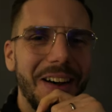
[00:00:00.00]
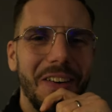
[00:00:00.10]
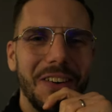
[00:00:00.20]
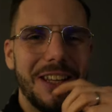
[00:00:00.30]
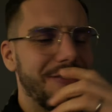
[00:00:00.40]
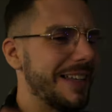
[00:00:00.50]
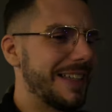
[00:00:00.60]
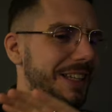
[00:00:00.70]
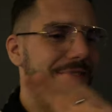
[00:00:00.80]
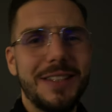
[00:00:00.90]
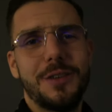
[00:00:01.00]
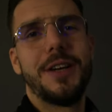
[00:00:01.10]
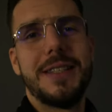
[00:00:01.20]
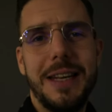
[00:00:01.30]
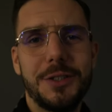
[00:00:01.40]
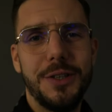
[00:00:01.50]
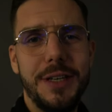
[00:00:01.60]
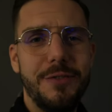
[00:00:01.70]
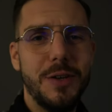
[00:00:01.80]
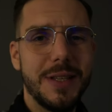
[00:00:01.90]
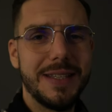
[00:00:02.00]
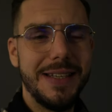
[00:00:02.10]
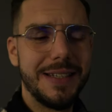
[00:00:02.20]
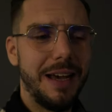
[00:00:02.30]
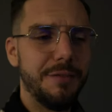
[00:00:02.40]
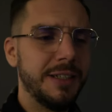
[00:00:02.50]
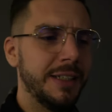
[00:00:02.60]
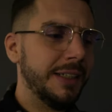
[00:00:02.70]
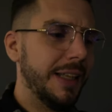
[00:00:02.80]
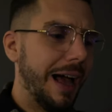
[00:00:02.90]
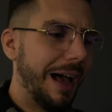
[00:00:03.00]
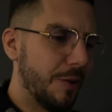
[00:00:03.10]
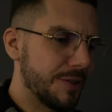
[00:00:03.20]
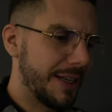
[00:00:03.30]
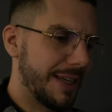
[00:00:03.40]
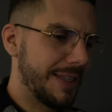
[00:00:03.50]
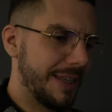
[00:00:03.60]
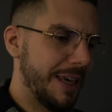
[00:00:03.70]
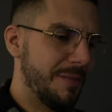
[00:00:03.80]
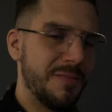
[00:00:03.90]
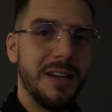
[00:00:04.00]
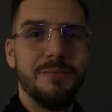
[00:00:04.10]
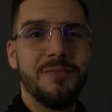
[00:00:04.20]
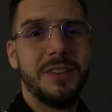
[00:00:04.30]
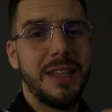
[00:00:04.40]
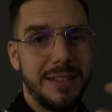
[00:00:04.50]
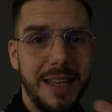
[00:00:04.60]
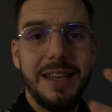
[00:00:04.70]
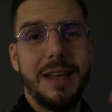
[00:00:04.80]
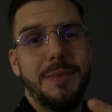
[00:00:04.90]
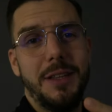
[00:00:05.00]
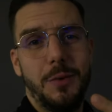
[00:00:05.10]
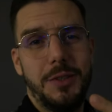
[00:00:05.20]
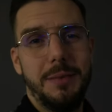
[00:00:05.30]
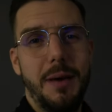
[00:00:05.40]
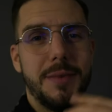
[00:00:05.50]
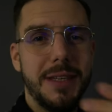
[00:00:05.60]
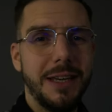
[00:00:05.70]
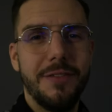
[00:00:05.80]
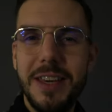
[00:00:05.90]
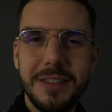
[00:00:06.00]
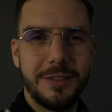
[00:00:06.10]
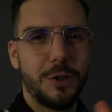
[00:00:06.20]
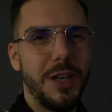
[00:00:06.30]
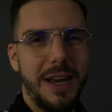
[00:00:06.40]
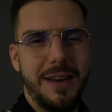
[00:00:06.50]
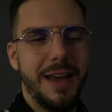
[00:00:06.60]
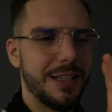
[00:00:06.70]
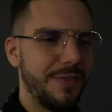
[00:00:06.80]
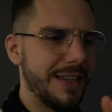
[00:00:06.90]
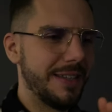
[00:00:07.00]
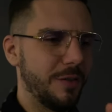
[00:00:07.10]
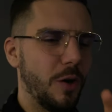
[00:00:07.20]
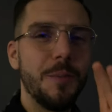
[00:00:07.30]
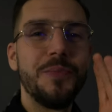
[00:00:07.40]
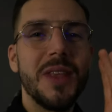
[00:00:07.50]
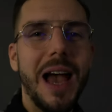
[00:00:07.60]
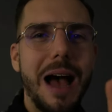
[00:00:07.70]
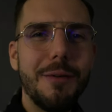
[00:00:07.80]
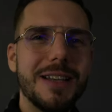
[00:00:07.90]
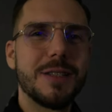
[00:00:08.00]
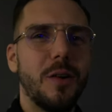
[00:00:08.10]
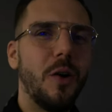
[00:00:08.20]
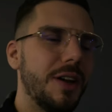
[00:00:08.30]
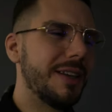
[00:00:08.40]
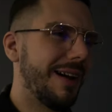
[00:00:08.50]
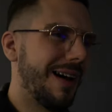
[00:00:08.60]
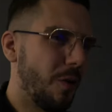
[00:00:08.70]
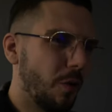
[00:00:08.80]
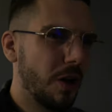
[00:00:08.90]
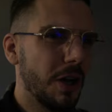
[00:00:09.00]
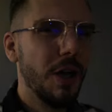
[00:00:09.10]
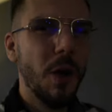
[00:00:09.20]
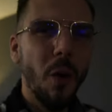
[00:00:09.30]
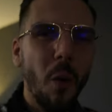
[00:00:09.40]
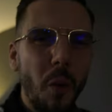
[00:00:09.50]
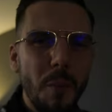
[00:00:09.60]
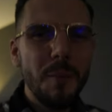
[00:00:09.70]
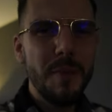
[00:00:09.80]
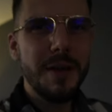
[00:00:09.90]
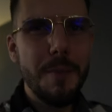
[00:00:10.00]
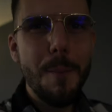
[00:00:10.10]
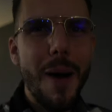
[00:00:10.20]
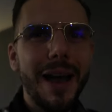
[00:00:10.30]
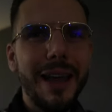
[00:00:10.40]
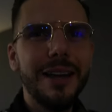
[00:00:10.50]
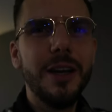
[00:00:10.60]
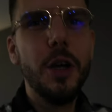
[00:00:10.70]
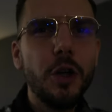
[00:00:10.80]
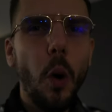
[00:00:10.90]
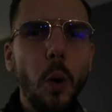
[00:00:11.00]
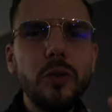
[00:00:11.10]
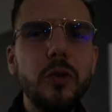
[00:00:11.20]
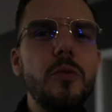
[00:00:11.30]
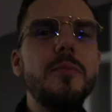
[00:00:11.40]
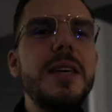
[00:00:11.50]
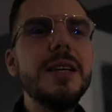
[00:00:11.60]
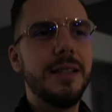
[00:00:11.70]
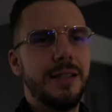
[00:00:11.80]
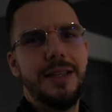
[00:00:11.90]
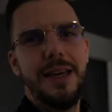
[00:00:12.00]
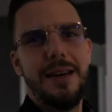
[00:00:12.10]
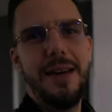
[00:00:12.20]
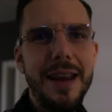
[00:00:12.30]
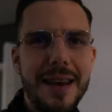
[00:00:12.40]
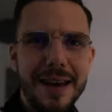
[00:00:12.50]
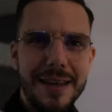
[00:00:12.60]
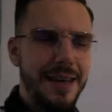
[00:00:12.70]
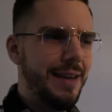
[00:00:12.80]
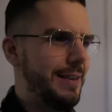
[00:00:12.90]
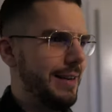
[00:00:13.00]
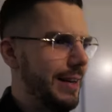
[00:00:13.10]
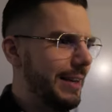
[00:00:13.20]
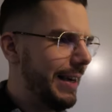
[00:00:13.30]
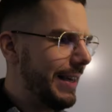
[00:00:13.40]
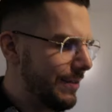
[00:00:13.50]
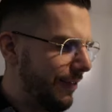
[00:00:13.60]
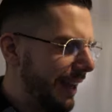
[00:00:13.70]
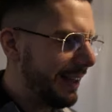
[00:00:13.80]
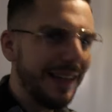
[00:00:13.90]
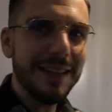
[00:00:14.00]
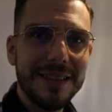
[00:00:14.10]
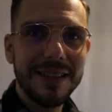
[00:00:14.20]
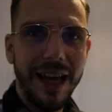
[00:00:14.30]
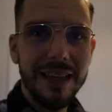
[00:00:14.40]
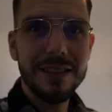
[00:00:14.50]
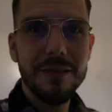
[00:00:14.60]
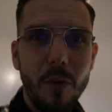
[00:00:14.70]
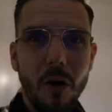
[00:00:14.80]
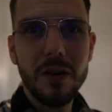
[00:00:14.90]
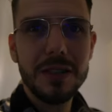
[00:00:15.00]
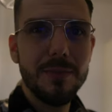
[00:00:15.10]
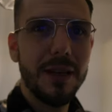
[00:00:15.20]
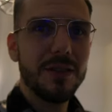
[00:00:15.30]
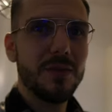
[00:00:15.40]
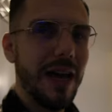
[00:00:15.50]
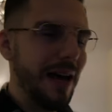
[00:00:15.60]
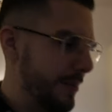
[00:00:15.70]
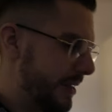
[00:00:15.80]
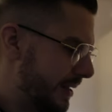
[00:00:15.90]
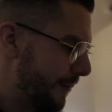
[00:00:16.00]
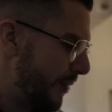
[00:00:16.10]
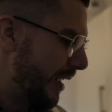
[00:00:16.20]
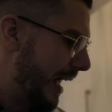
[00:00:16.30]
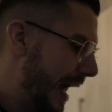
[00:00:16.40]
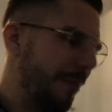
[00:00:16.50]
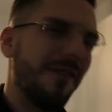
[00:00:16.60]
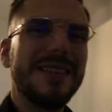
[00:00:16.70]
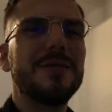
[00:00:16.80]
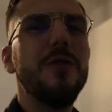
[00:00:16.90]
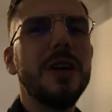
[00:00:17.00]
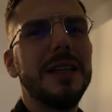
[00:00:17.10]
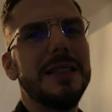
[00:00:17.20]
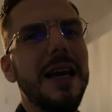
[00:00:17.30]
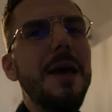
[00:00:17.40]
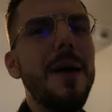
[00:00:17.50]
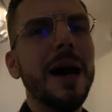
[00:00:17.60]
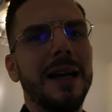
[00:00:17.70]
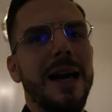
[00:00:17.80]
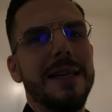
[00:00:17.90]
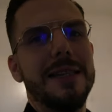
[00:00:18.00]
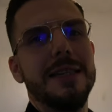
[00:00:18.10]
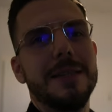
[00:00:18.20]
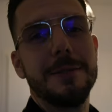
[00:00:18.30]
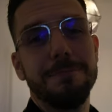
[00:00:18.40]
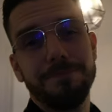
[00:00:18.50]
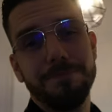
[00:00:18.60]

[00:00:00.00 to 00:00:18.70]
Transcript: und ich weiß gar nicht, was ich euch jetzt alles schon in dem Video erzählt habe, außer dass ich eben ähm, das Diät-Update durchgegeben habe mit den Gewichtsständen. Ja, das weiß ich noch. Aber es soll heute ja auch um mein Go-To-Meal gehen in der Diät. Ja, ich esse weitgehend das Gleiche morgens, mittags und abends. Aber was wirklich immer gleich ist,